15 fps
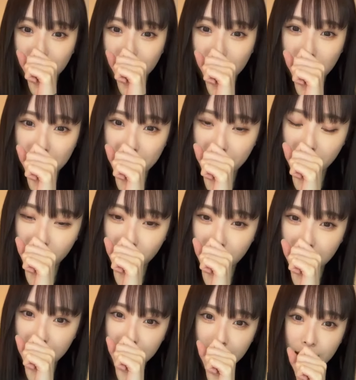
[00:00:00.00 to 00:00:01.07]
こんばん
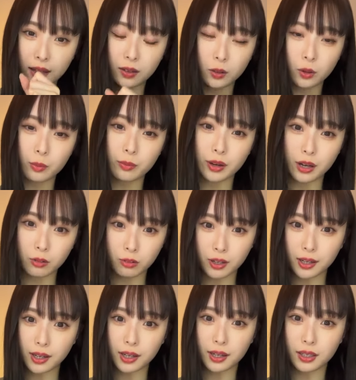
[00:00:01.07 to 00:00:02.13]
はこんばん
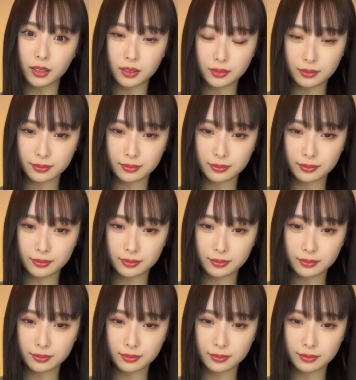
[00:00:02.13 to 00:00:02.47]
は